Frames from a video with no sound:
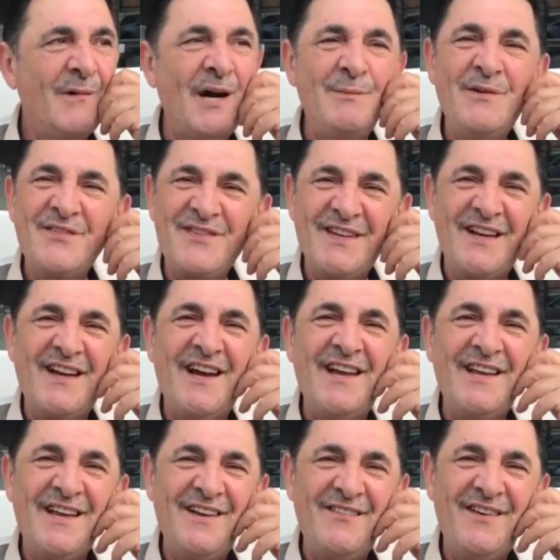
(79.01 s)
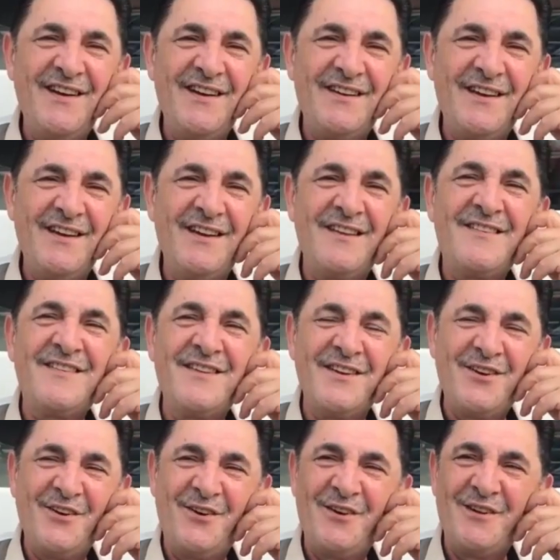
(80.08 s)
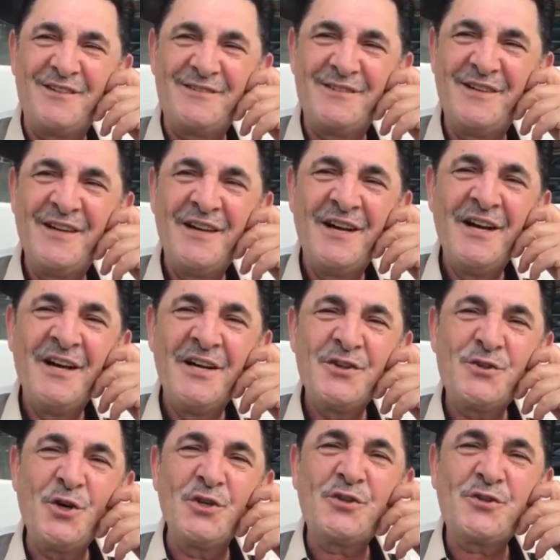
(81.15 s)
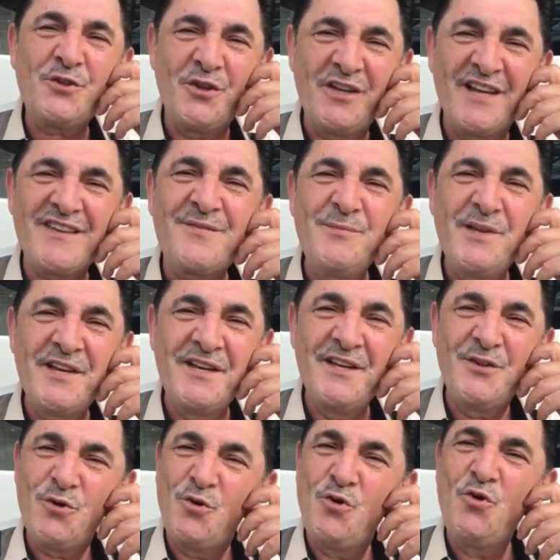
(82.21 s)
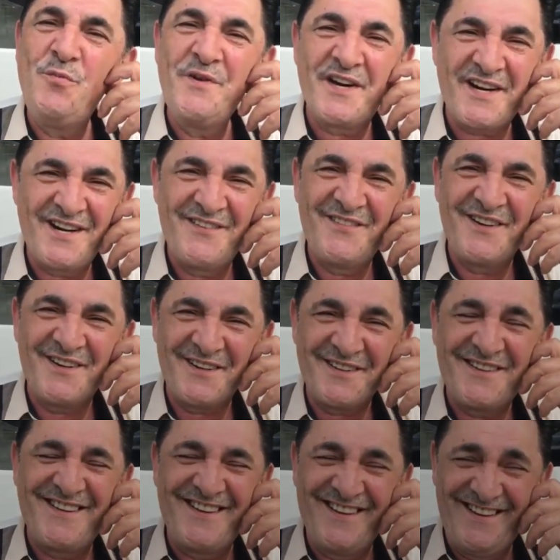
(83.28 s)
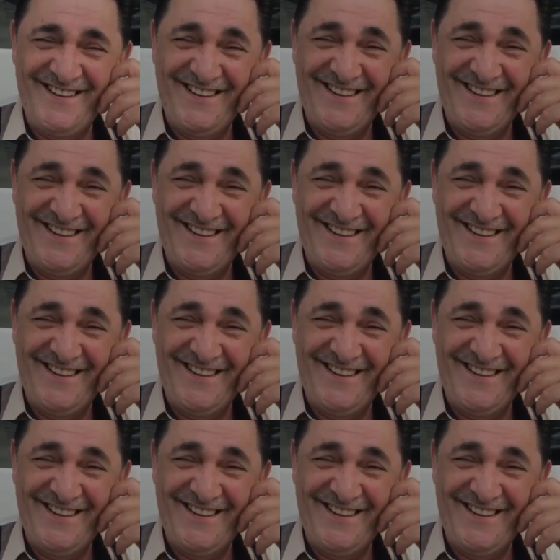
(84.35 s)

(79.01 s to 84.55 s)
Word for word: Мама вздыхает, говорит, эх, сынок, тот, кто нас мирил, умер, говорит.